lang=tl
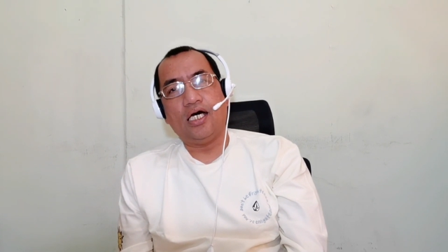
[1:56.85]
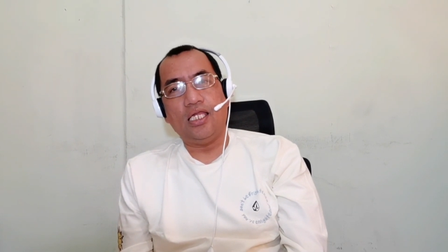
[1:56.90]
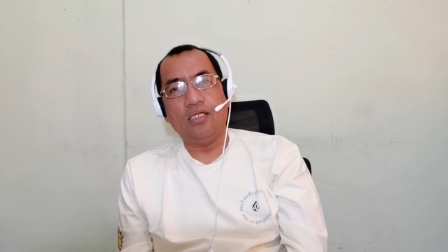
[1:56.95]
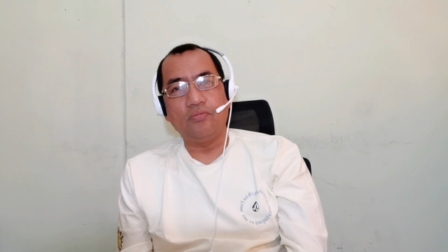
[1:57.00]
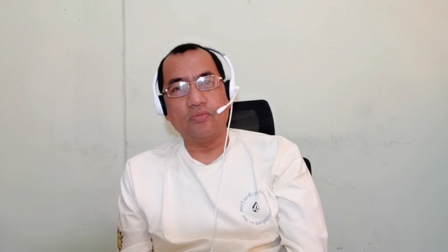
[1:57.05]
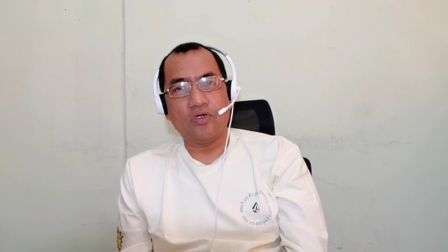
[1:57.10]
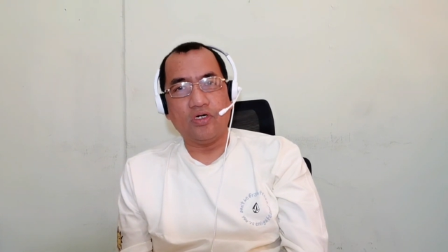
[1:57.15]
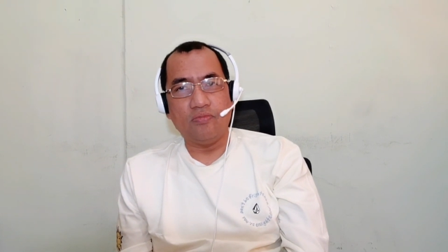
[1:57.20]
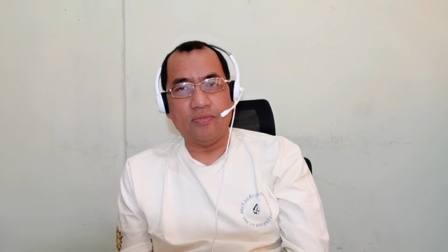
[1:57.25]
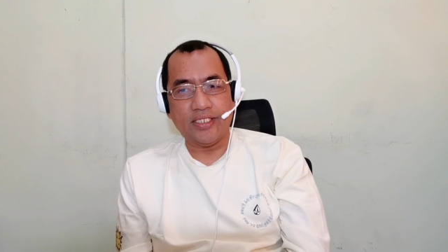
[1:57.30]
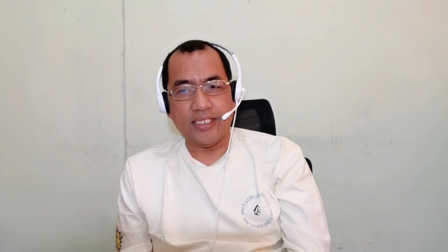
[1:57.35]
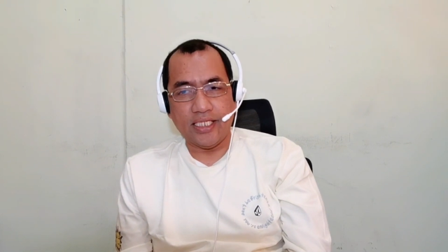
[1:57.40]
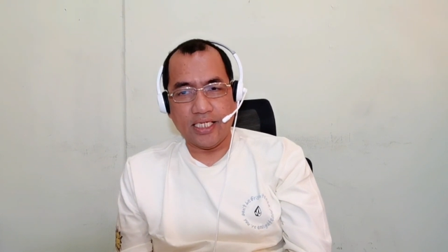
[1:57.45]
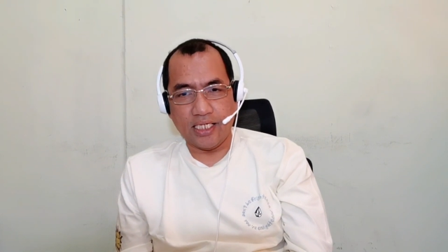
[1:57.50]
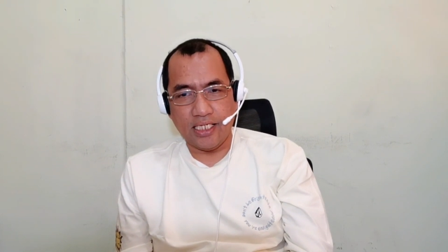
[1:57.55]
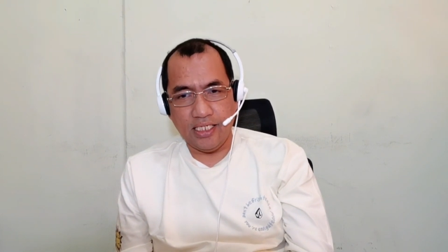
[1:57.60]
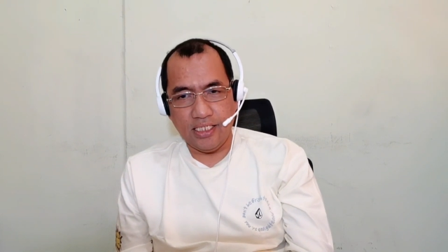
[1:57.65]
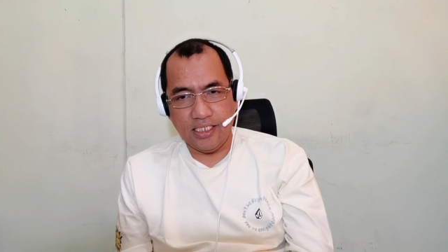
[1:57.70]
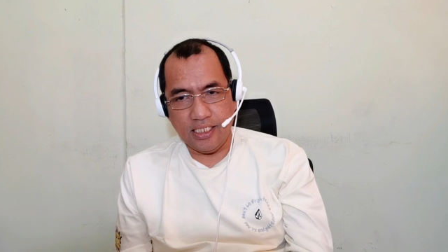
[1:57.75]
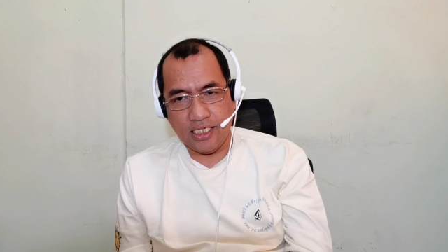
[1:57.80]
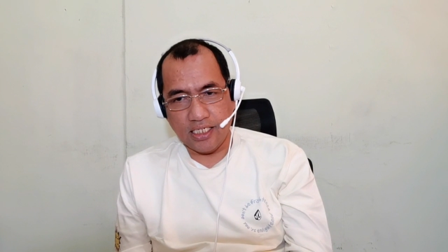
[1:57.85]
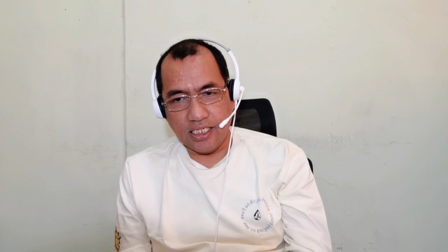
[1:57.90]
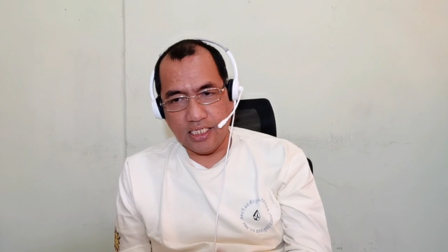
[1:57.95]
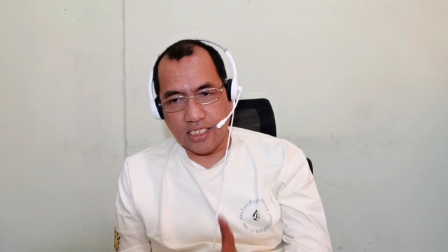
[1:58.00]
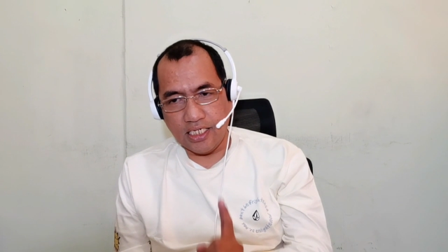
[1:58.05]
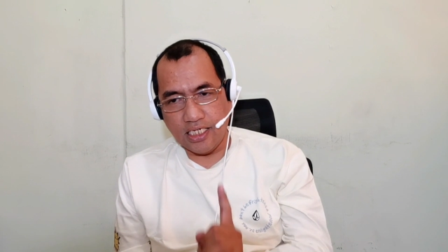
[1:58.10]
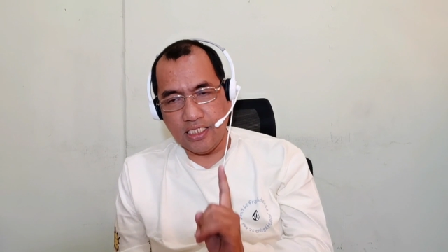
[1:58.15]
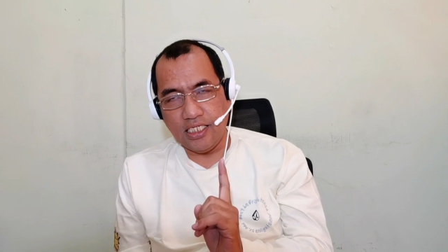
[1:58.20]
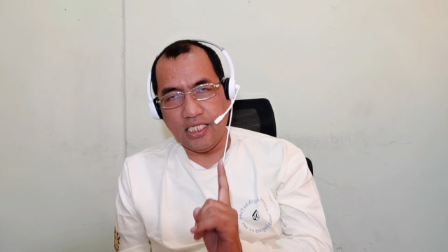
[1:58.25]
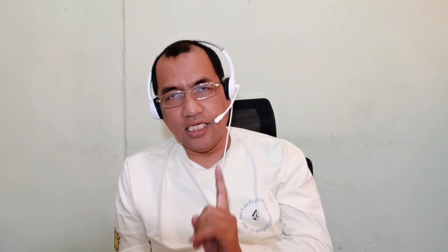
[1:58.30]
alam ko matagal nang
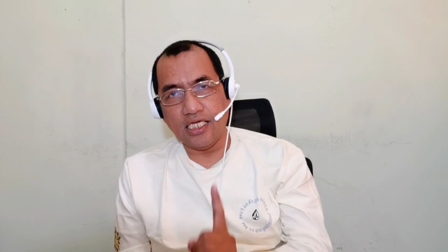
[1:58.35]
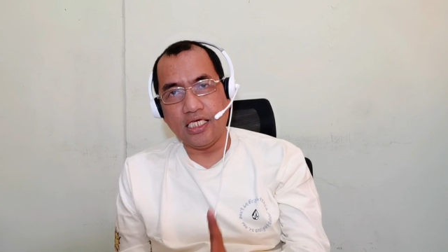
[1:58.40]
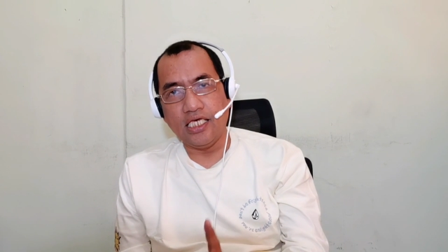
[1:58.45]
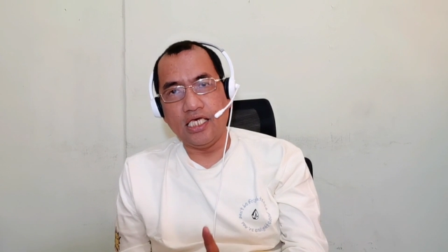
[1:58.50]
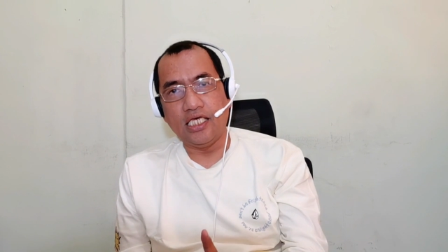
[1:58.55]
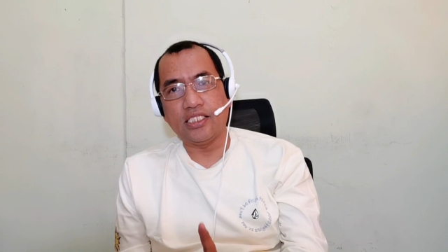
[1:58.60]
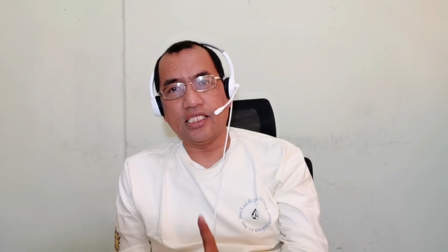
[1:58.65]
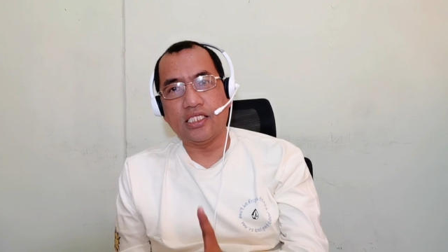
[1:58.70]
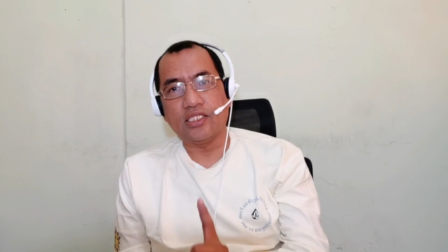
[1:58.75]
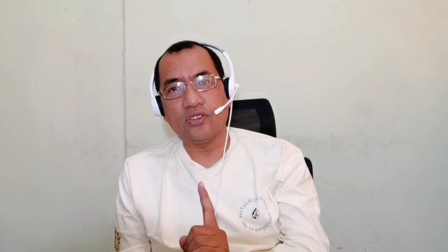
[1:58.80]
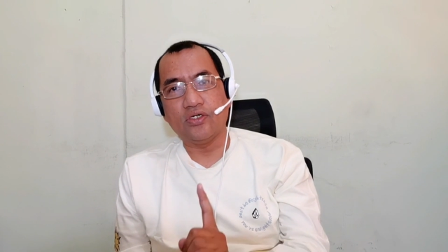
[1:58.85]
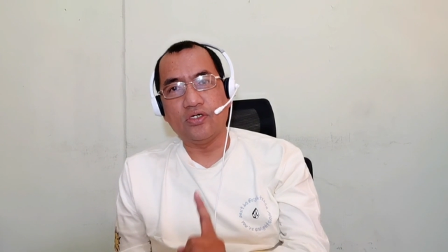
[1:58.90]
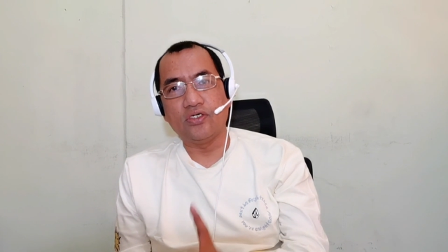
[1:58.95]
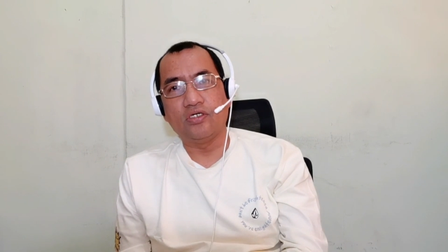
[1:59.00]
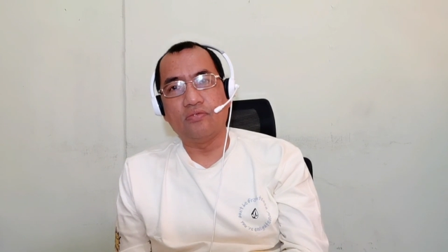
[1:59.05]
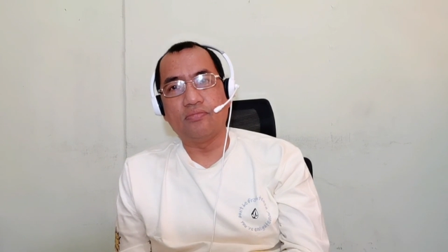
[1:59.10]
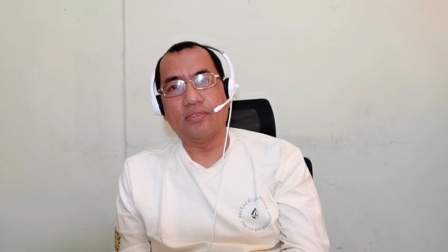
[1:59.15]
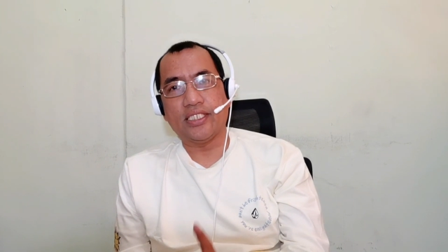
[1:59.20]
iginigiit ito, no?